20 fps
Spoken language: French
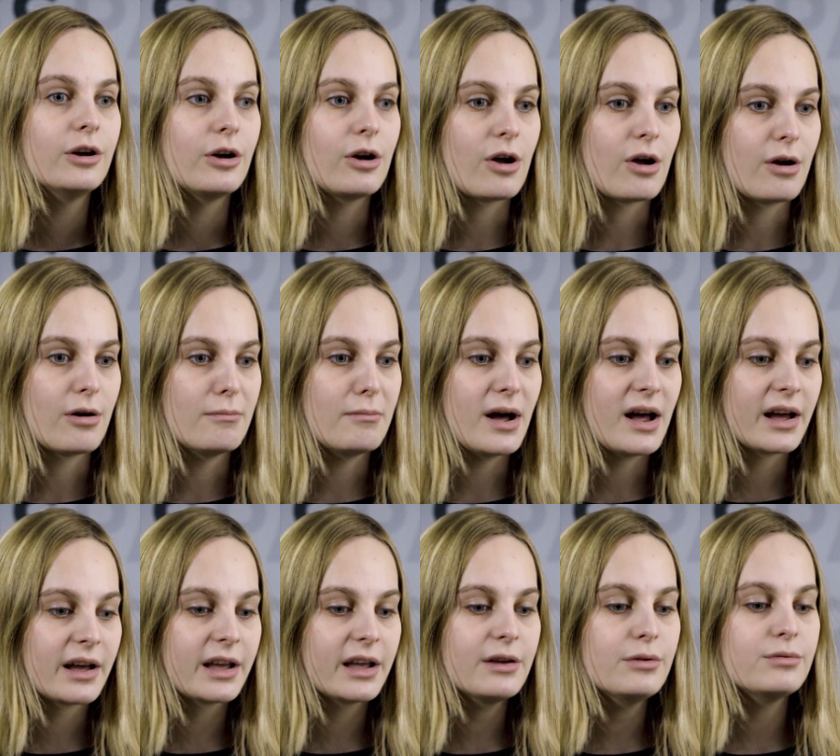Euh, ma
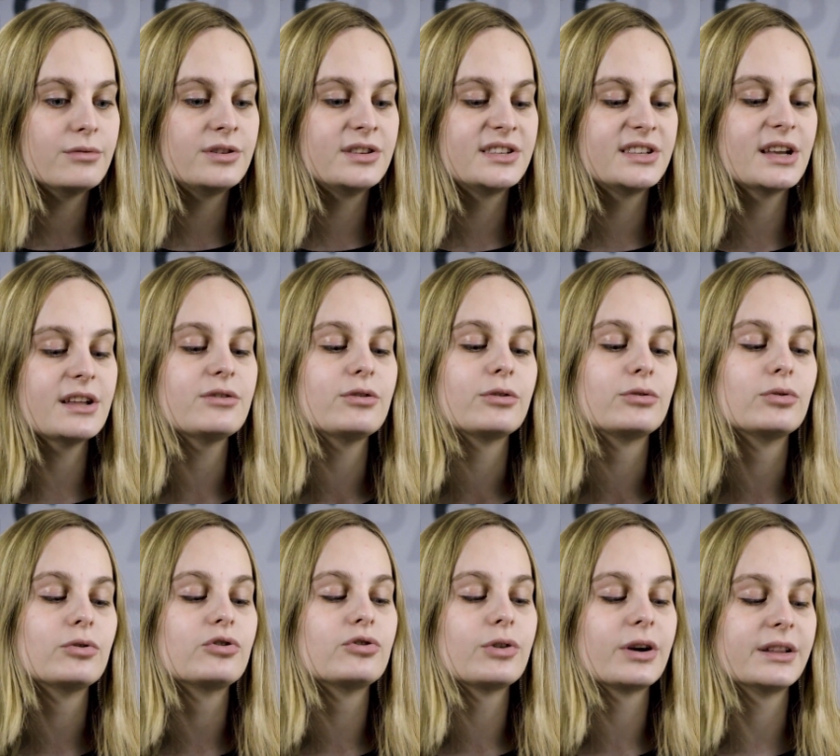réussite a
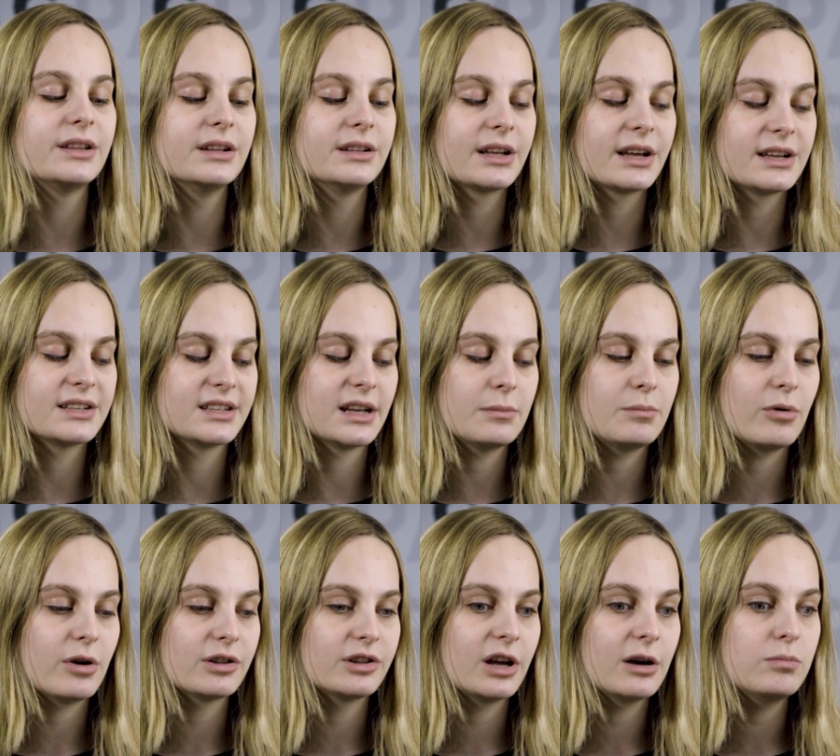toujours été très
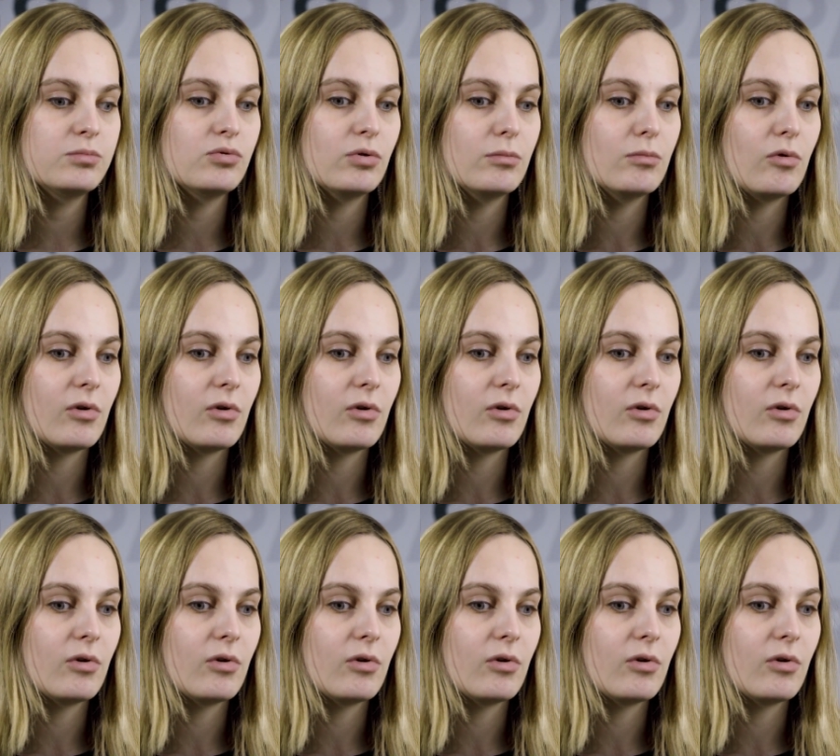importante pour